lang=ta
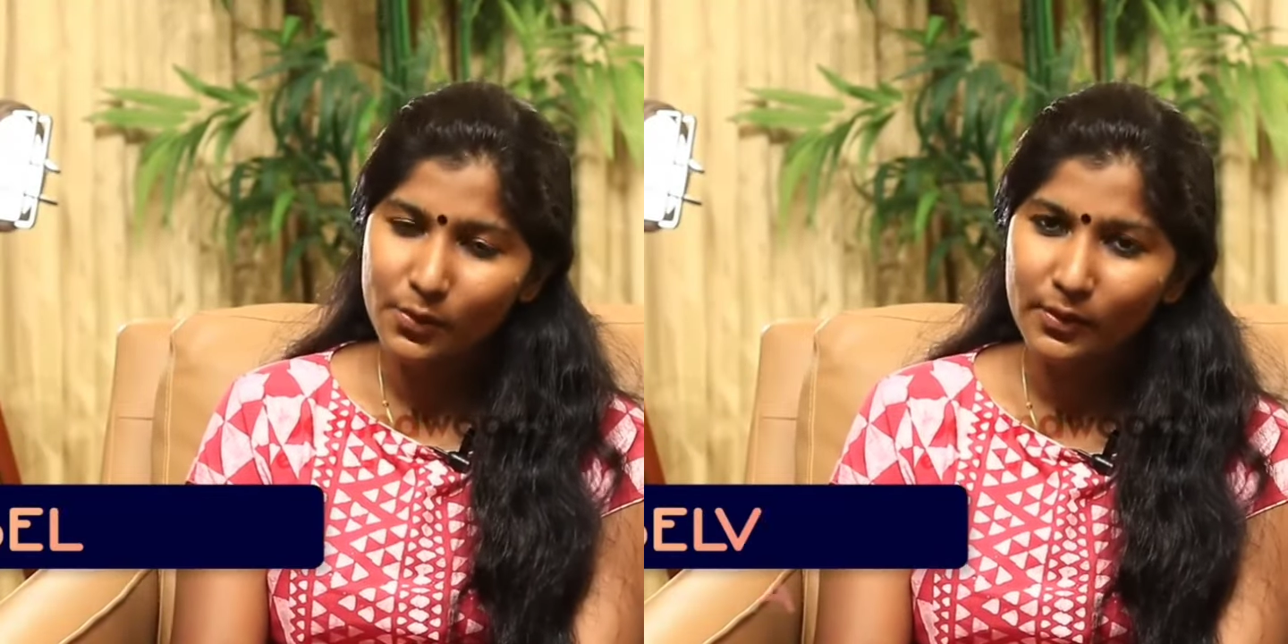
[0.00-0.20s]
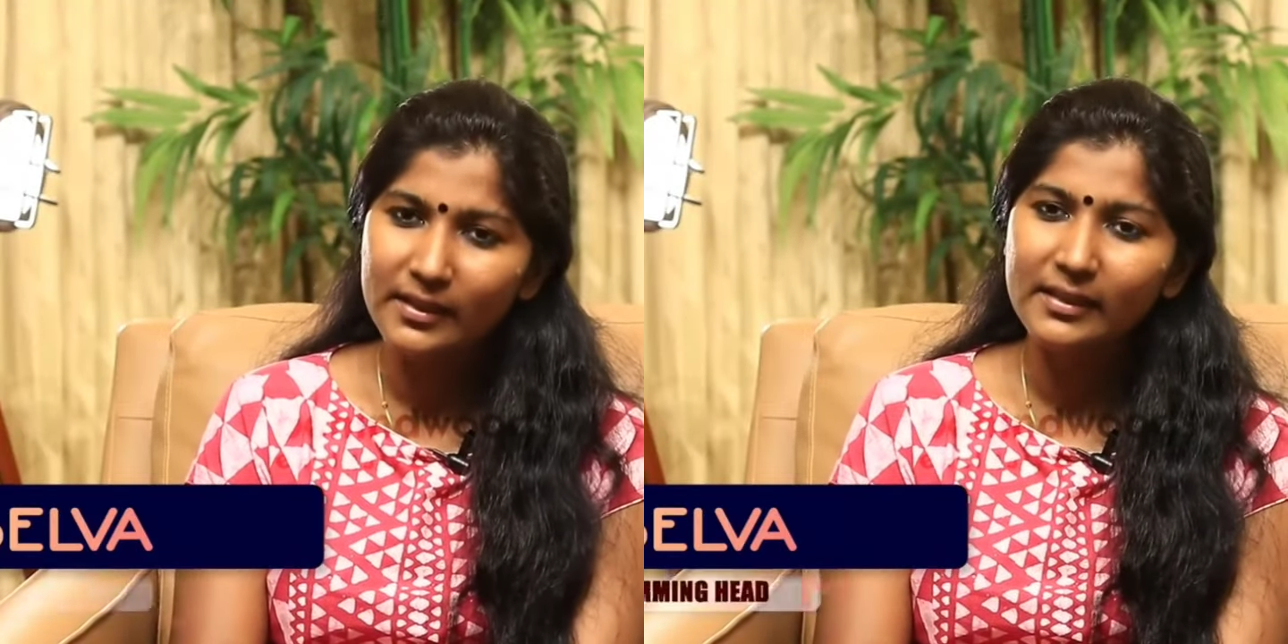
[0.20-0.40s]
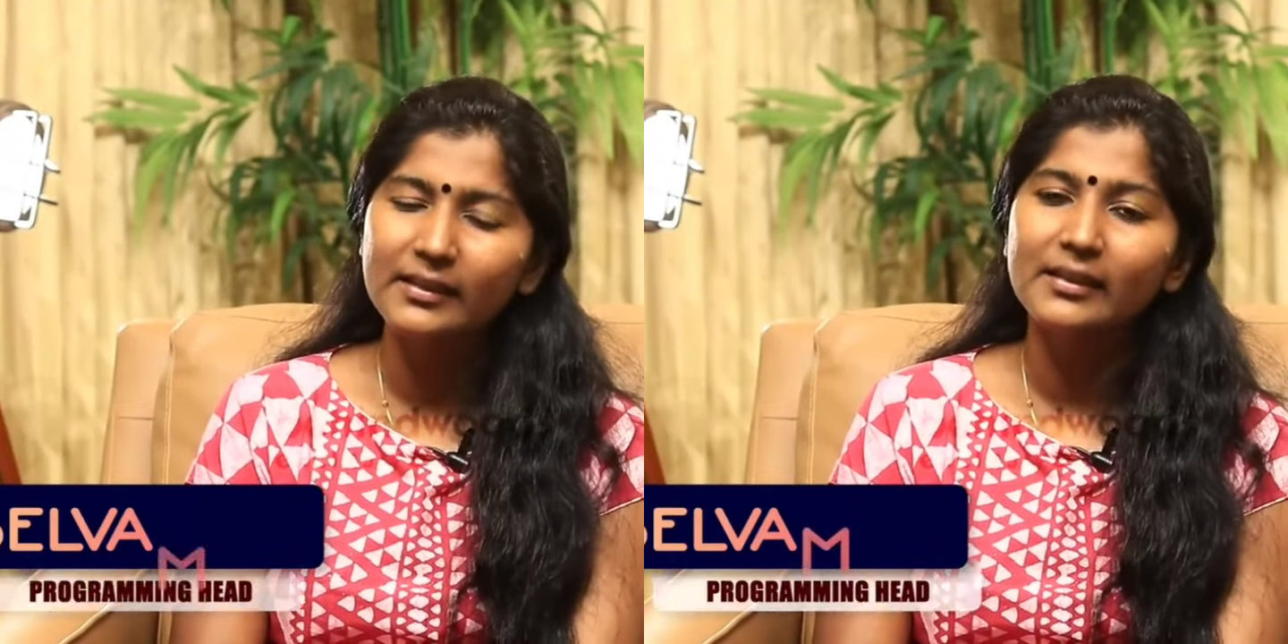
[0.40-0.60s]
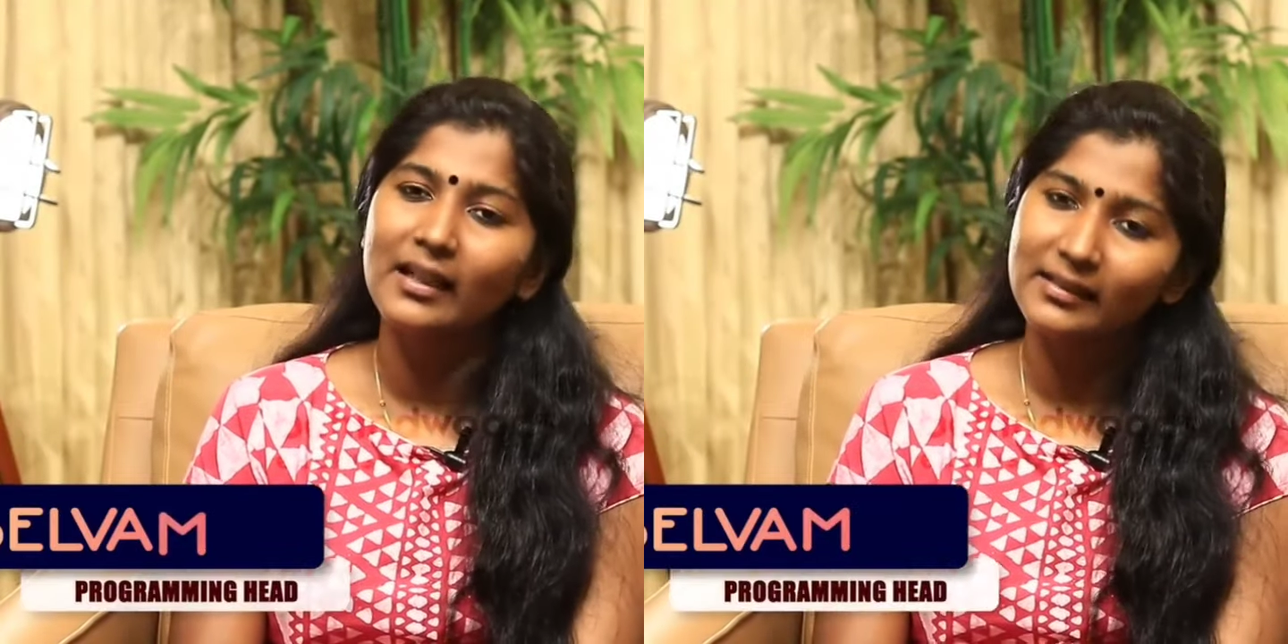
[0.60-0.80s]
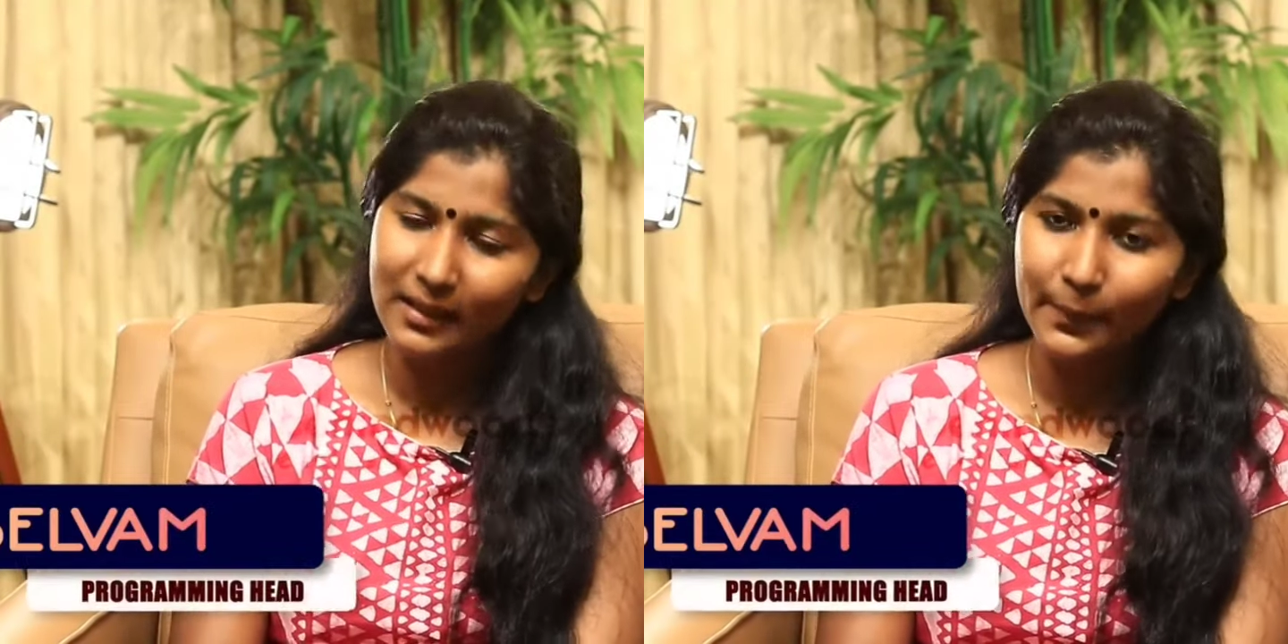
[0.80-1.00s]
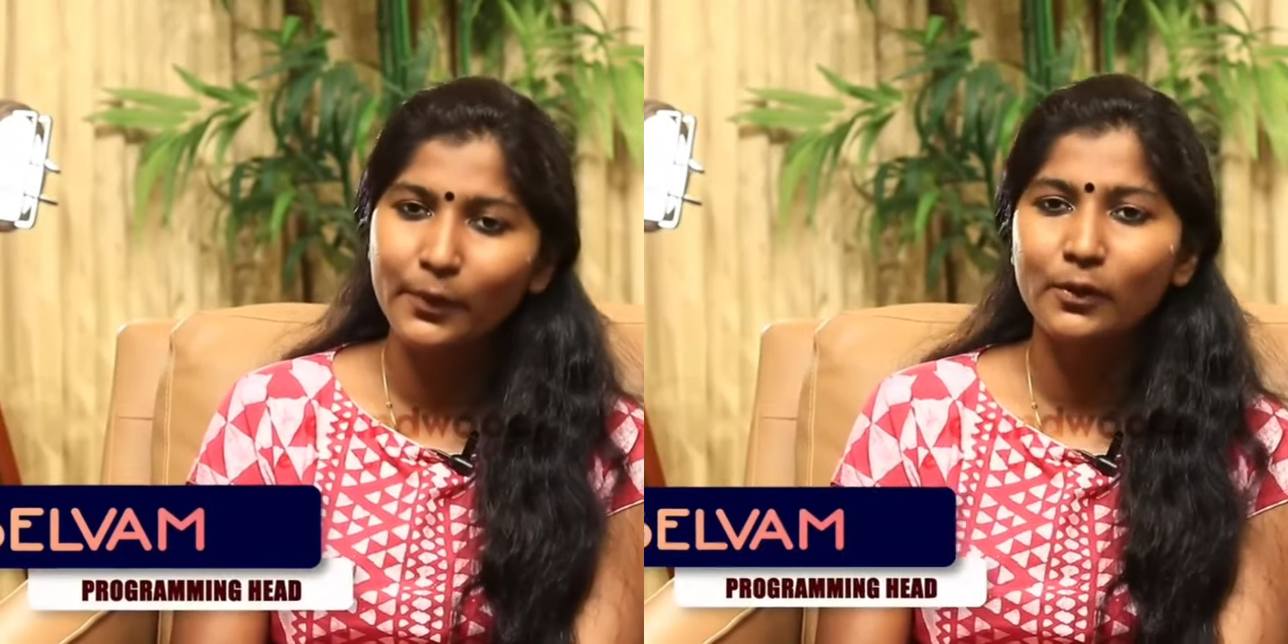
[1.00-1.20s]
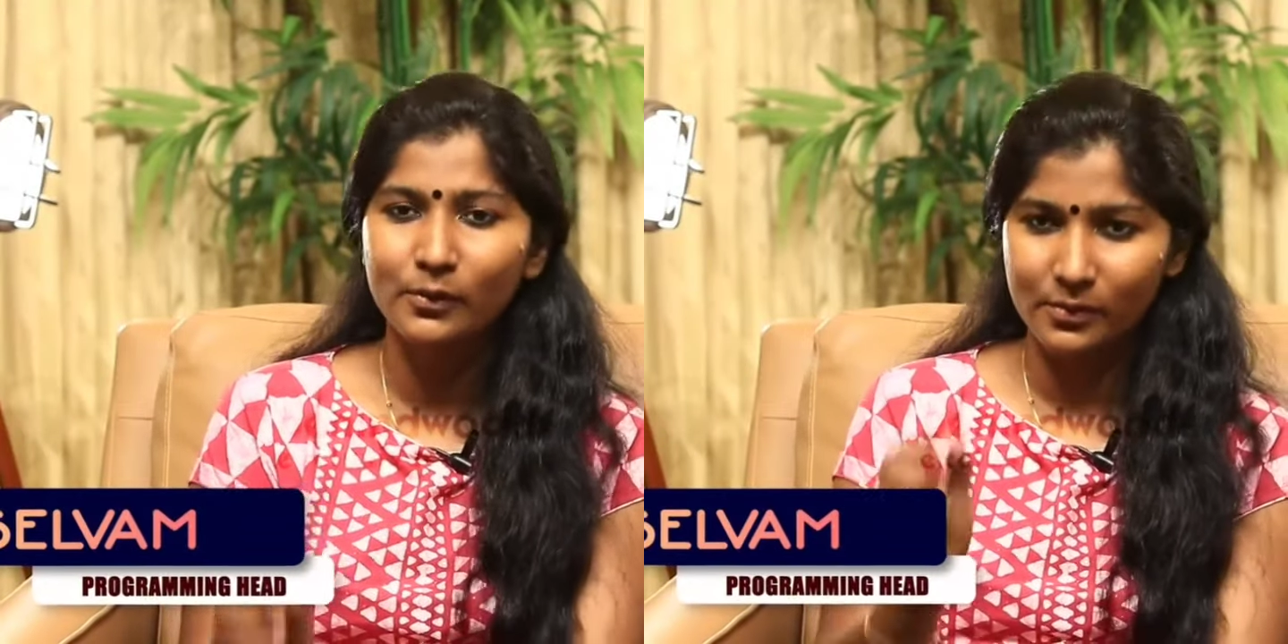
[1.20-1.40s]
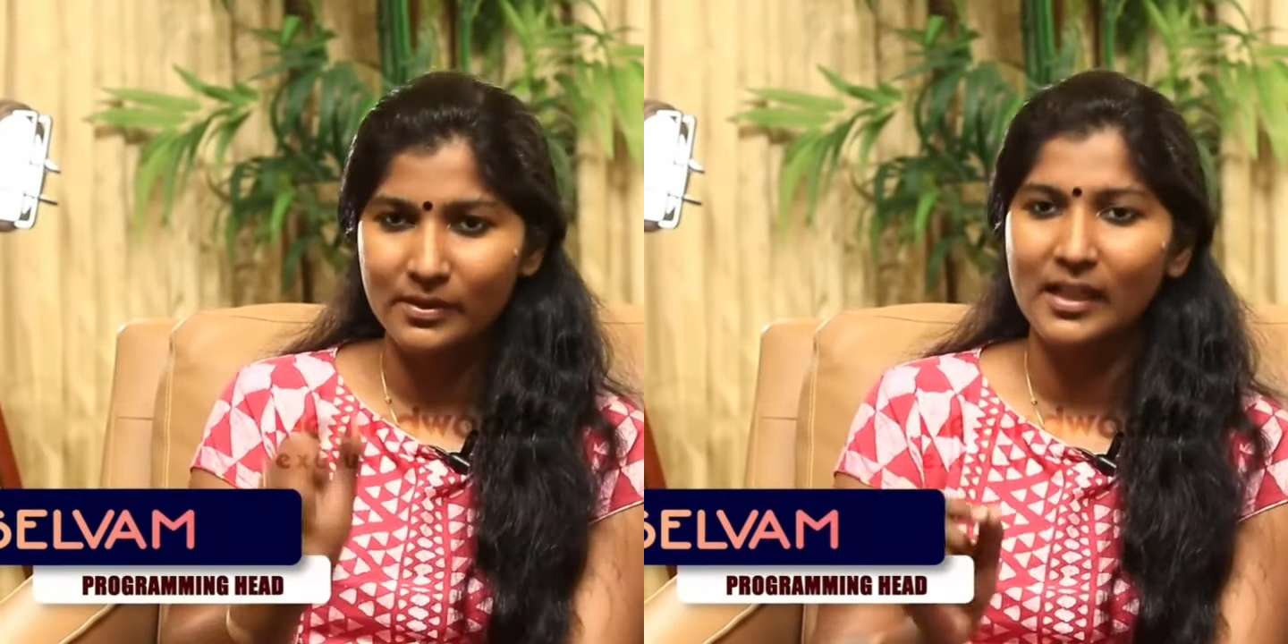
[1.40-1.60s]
சுக்கு அதுக்கப்புறம்